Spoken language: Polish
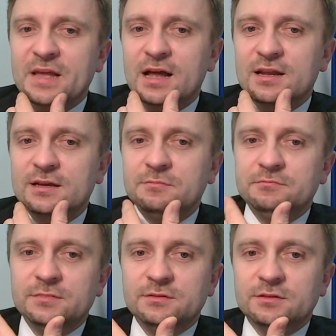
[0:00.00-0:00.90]
ale e,
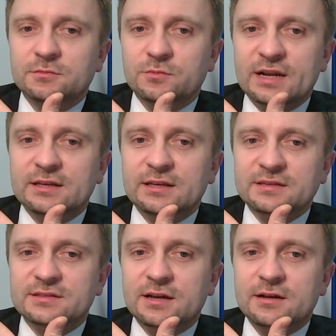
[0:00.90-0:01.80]
Rada
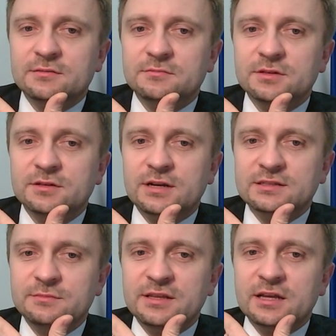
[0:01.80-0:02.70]
Miasta e,
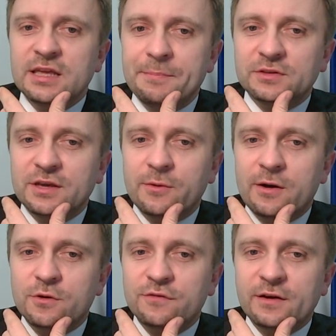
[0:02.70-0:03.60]
Radzymina nie
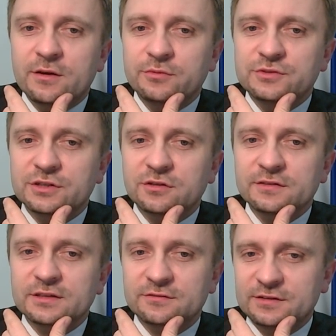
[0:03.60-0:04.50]
podjęła uchwały
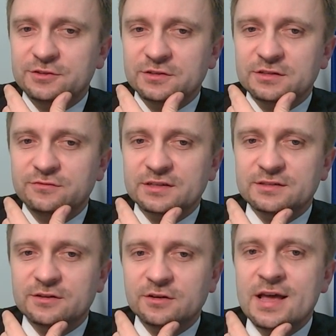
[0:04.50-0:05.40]
budżetowej na
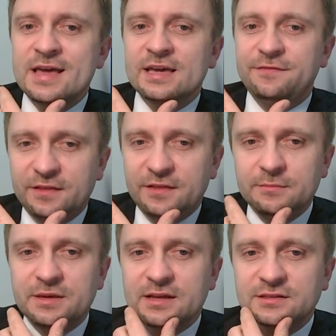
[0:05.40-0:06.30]
2012 rok i w
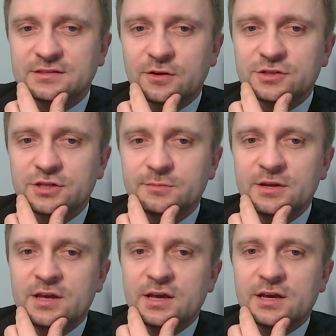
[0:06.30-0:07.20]
trybie nadzorczym
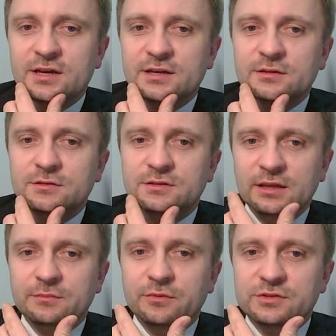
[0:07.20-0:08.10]
e,
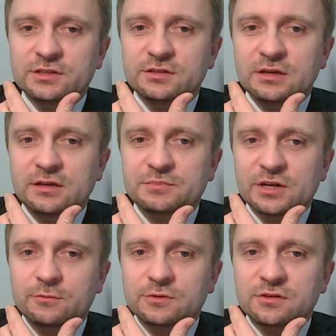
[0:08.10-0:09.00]
ten budżet
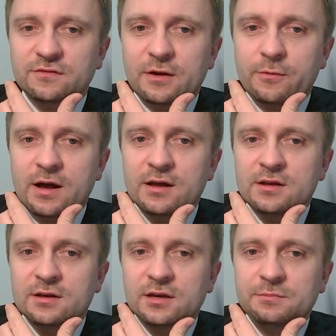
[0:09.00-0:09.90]
przegłosowała
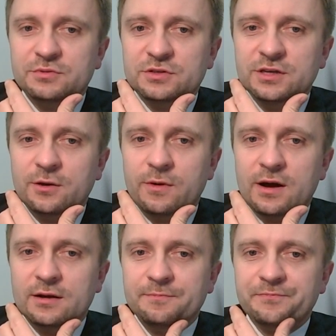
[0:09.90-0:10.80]
i
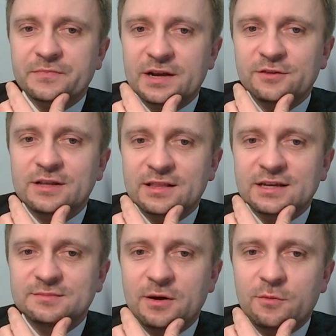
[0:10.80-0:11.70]
przyjęła
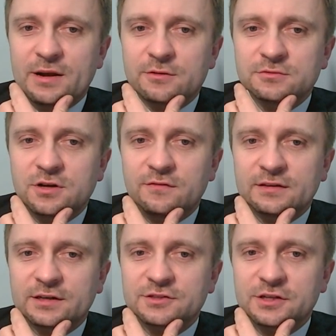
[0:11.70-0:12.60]
Regionalna Izba
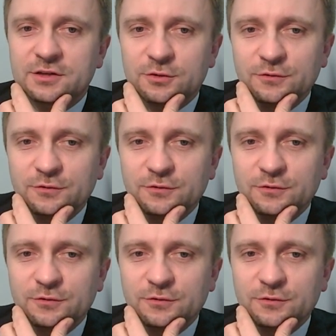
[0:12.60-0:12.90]
Obrachunkowa, także